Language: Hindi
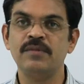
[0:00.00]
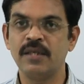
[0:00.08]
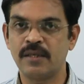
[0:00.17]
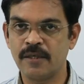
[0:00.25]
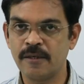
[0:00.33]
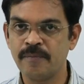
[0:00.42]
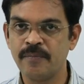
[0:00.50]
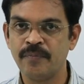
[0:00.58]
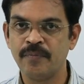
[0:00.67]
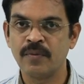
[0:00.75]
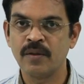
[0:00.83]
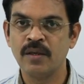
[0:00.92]

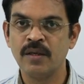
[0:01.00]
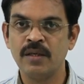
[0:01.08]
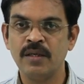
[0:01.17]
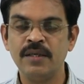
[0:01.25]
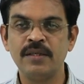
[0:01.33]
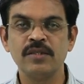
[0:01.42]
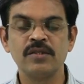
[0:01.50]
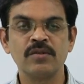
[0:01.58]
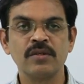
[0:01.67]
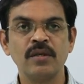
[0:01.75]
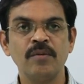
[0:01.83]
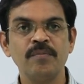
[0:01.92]
सब्जेक्ट इट इज़
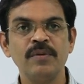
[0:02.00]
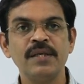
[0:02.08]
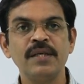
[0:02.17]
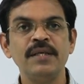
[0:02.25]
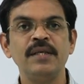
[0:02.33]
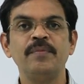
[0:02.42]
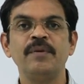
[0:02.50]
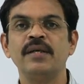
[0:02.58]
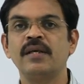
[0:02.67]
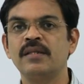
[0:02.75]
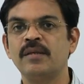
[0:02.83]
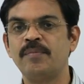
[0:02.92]
कम्प्लीटली
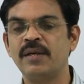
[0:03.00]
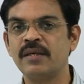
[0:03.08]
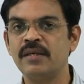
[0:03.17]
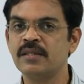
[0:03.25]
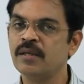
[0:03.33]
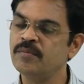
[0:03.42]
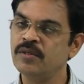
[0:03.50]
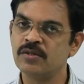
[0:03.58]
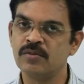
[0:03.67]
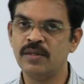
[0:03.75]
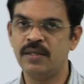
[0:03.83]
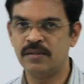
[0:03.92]
डिपेंड ऑन द प्रैक्टिस ऑफ द
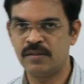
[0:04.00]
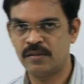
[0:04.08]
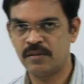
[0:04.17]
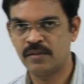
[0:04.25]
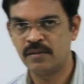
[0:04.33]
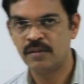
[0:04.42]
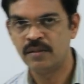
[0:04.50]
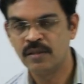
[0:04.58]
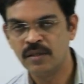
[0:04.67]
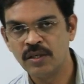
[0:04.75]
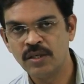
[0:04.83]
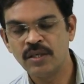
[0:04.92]
स्टूडेंट्स
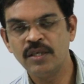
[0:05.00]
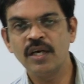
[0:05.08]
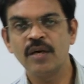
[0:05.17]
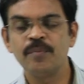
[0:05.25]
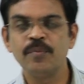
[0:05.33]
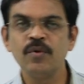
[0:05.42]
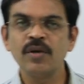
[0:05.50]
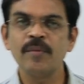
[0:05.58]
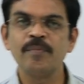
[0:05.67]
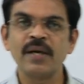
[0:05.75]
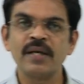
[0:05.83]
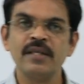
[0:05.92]
यह पूरा
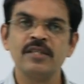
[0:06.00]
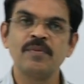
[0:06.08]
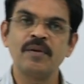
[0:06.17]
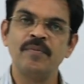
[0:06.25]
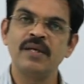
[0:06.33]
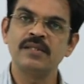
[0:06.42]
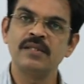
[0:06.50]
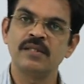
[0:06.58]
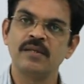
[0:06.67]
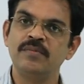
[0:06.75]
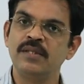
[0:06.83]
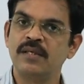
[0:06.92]
प्रैक्टिस पर बेस्ड
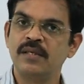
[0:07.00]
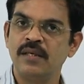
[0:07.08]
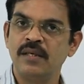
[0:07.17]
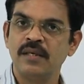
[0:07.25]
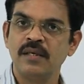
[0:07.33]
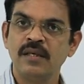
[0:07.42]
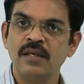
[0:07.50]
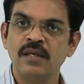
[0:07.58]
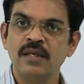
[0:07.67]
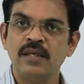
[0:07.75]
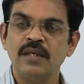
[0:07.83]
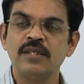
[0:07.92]
सब्जेक्ट
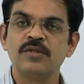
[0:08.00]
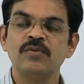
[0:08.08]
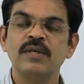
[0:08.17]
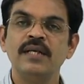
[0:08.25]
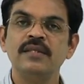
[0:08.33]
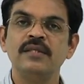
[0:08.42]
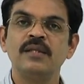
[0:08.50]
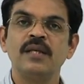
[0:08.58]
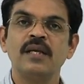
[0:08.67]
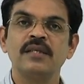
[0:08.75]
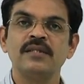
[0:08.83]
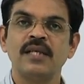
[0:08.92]
है स्टूडेंट
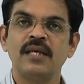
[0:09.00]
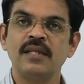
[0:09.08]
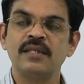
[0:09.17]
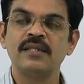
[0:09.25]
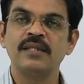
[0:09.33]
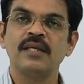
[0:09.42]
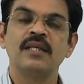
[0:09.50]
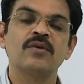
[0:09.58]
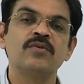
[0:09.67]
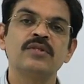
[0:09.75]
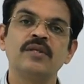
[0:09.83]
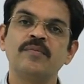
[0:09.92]
जितना ज़्यादा से ज़्यादा
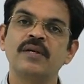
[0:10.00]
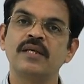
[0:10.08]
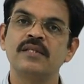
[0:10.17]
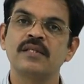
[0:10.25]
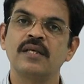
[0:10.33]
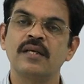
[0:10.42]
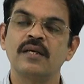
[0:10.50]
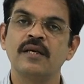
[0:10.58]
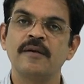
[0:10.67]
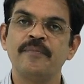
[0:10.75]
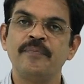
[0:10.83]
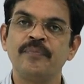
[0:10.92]
क्वेश्चन प्रैक्टिस
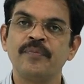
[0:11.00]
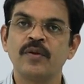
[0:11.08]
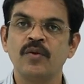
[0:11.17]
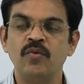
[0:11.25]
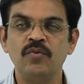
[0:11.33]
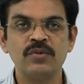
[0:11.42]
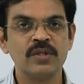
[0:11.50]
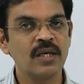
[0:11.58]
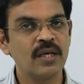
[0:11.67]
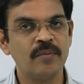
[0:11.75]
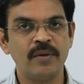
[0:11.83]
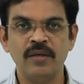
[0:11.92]
करेगा उसका
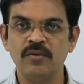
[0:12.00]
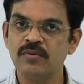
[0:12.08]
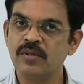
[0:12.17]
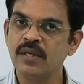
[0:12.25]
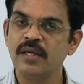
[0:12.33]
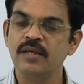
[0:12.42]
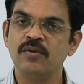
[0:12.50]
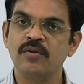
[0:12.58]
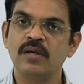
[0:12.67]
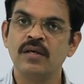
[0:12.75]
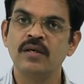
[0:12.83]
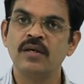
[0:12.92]
कमांड उतना ही
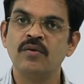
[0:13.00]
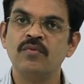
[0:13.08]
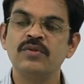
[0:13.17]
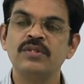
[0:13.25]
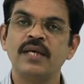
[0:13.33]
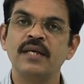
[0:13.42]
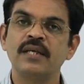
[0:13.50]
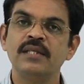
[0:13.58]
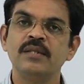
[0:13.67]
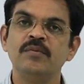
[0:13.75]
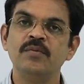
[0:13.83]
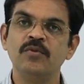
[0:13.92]
होगा वो चाहे
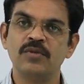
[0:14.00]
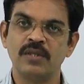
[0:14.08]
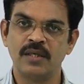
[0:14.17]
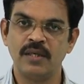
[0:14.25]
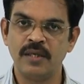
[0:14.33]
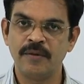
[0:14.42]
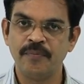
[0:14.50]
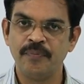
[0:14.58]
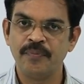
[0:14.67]
किसी भी बुक से करें